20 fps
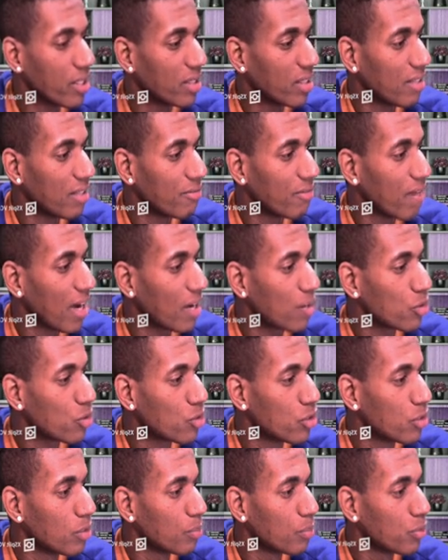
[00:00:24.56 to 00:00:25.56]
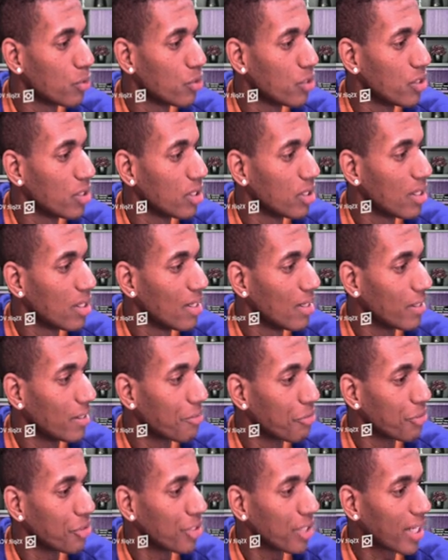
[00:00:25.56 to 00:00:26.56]
que tem vários tipos de
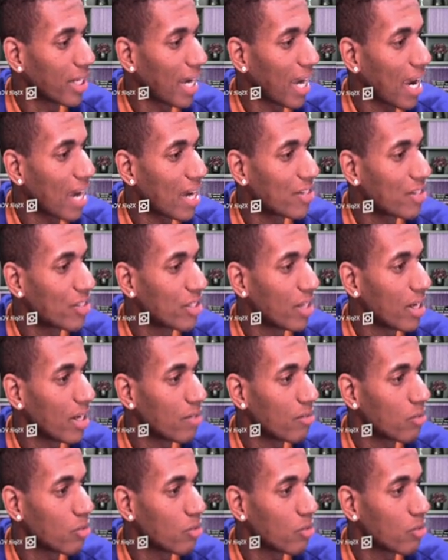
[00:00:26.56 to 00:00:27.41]
gift card, né?